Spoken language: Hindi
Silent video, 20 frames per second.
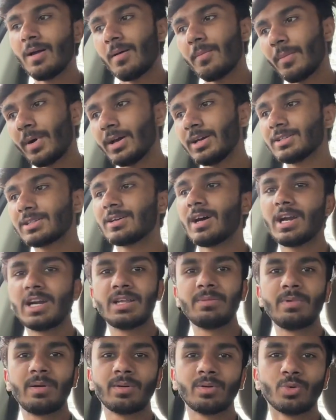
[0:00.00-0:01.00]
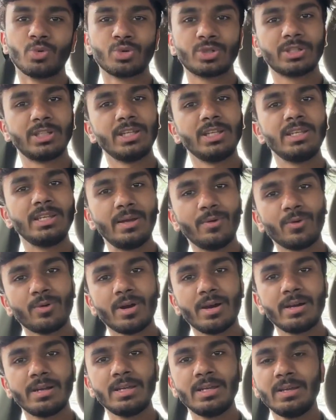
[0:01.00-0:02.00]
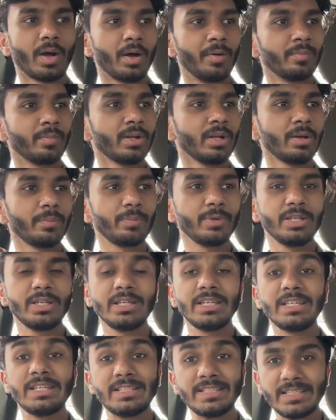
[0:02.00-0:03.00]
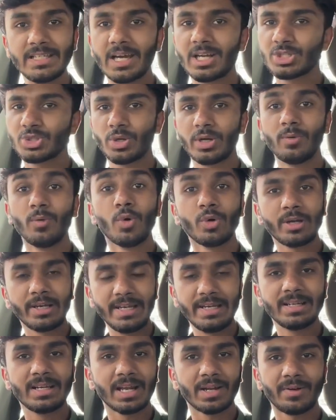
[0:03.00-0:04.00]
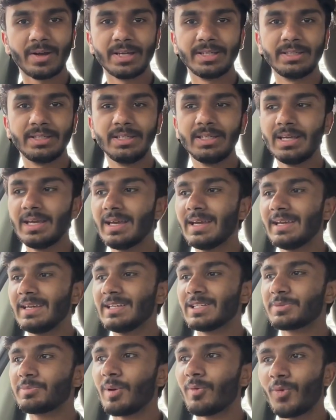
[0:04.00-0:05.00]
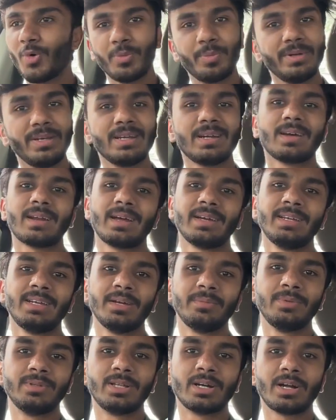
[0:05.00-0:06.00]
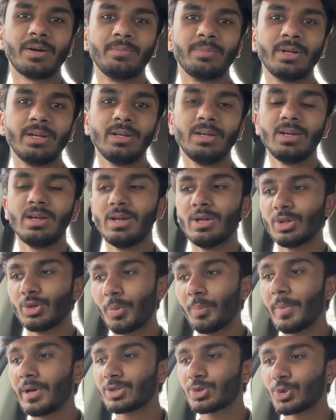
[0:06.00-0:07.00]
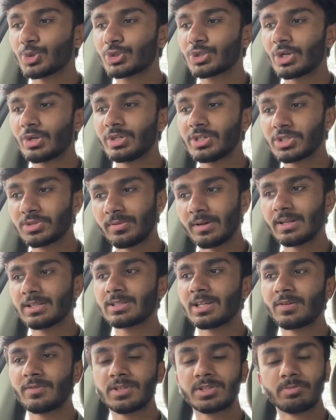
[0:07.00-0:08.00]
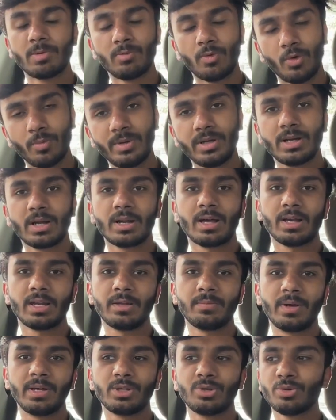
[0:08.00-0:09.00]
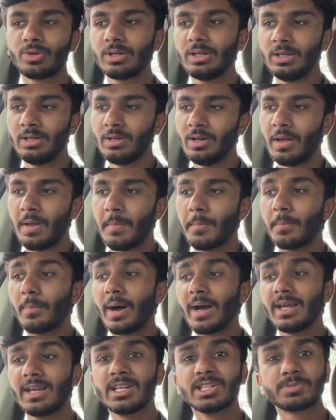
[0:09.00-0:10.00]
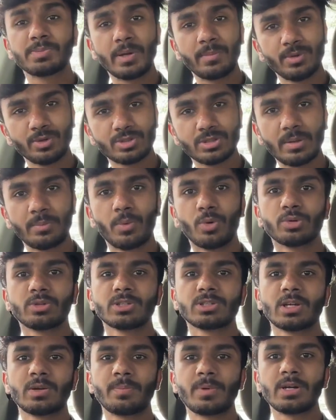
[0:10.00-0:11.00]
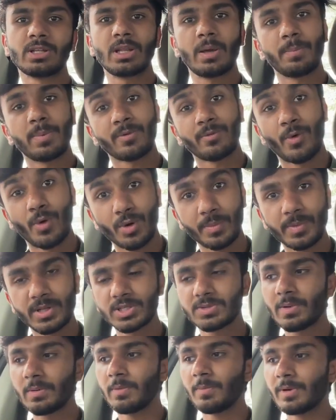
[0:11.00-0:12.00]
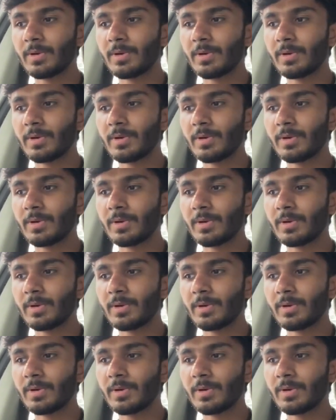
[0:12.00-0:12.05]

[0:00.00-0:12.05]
भाई इस गाड़ी में उठती नहीं है वो गाड़ी हमने अपनी ई e जो है वो क्लीन करवाई थी इसमें वो भी नहीं कराई है अभी तक हमने तो मैं सोच रहा हूँ इस वाली सर्विस में वो भी करा लें भाई क्योंकि माइलेज पे भी उससे बहुत असर पड़ता है परफॉर्मेंस पे भी